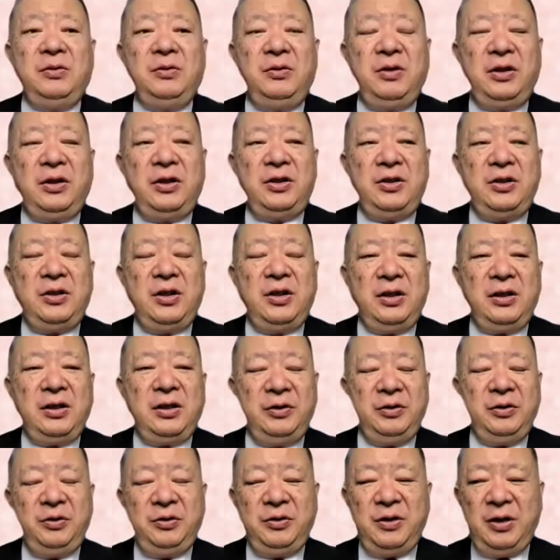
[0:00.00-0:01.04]
の歴史学
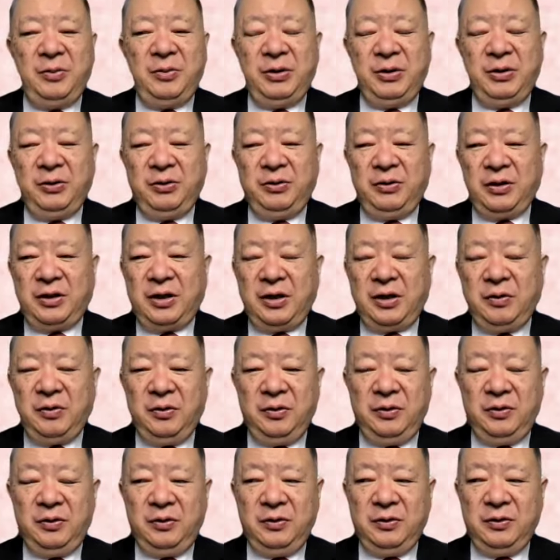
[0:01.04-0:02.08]
会の歪みというのは結
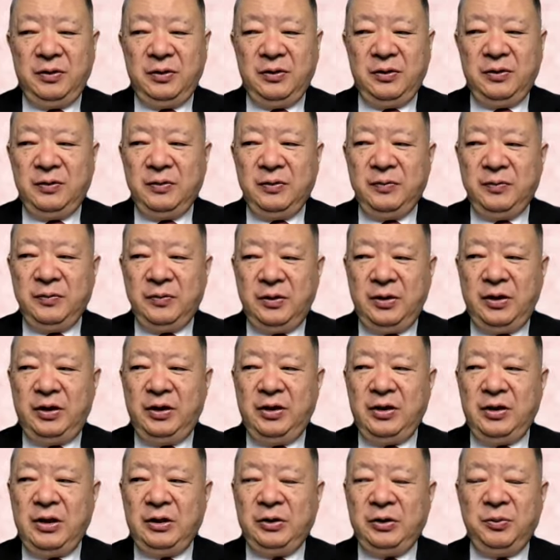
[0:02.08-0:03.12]
構、ね、
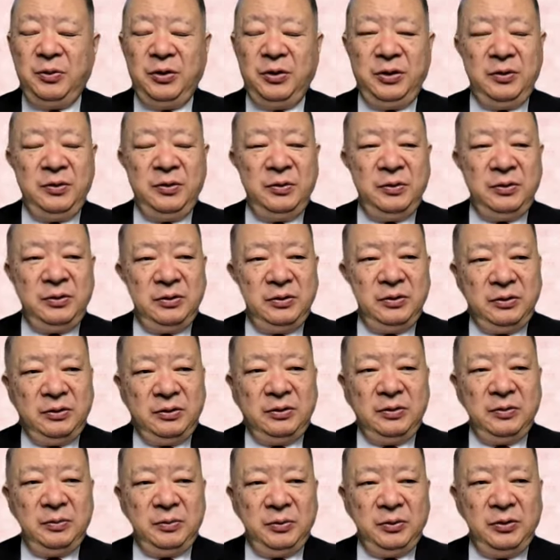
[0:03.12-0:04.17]
伊沢智
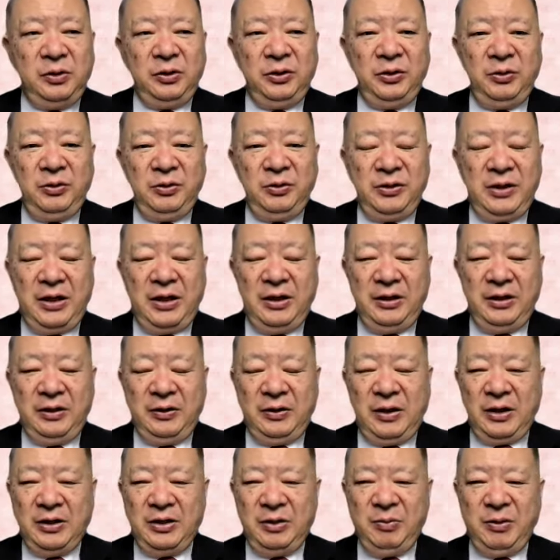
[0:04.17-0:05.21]
元弘さん
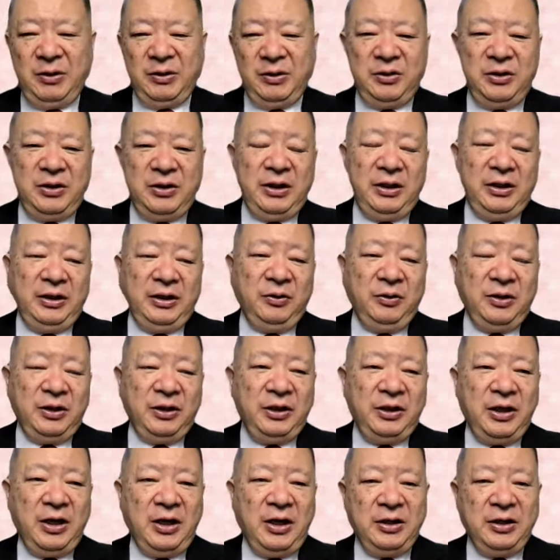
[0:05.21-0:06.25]
はじめとしていろんな
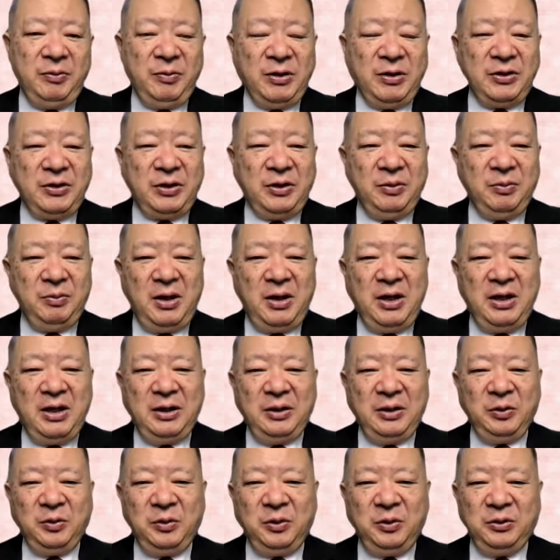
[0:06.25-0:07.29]
批判ありますけど、ま
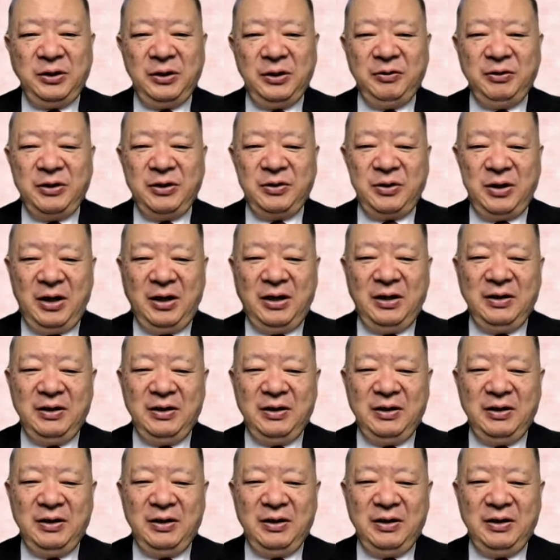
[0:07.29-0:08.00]
だ残ってるんですか